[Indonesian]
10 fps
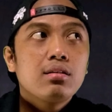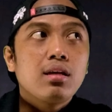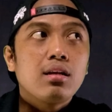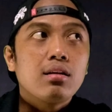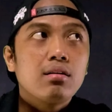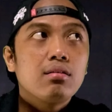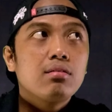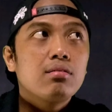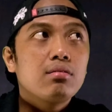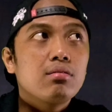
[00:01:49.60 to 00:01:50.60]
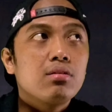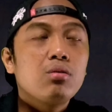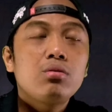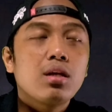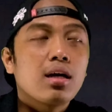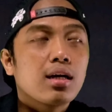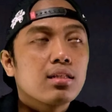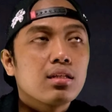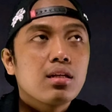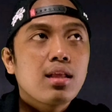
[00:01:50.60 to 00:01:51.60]
dan ya udah
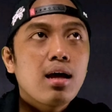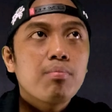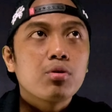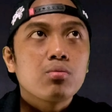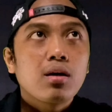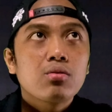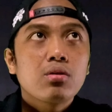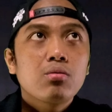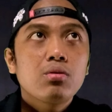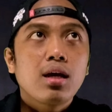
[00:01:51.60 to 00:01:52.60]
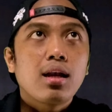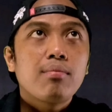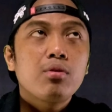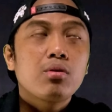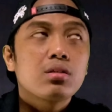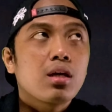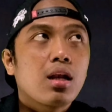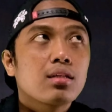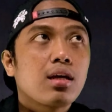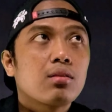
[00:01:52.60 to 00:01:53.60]
nggak jadi tak upload waktu itu dialami oleh
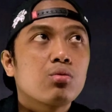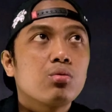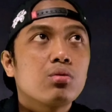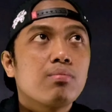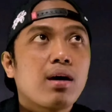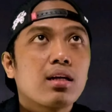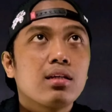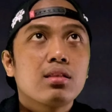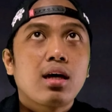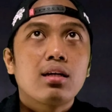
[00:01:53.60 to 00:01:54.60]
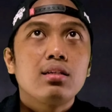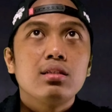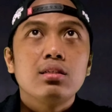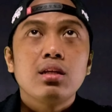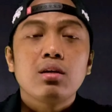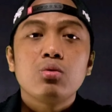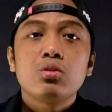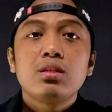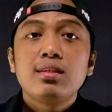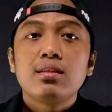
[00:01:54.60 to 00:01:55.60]
salah satu teman kita di Degu
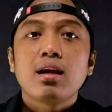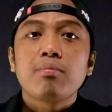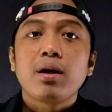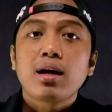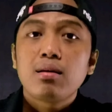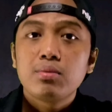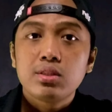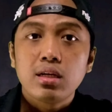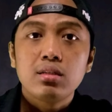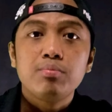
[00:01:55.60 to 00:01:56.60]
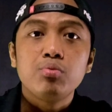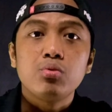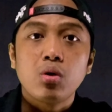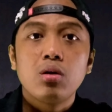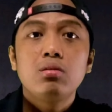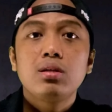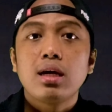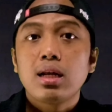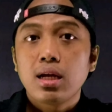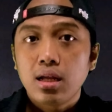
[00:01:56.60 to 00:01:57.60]
ini yang bahkan menjadi buron
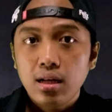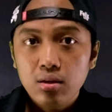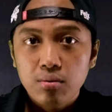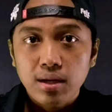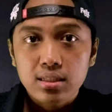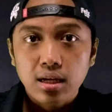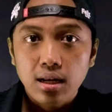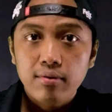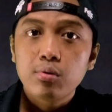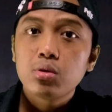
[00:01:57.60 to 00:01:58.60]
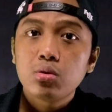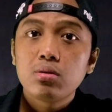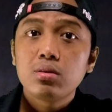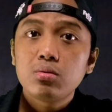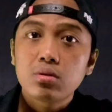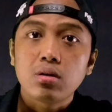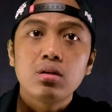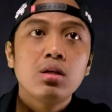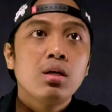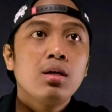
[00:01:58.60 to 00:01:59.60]
gara-gara ya masalah foto itu
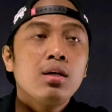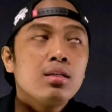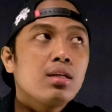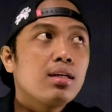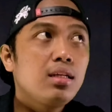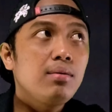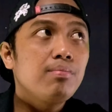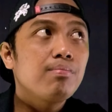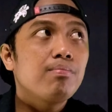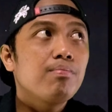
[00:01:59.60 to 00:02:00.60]
tok jadi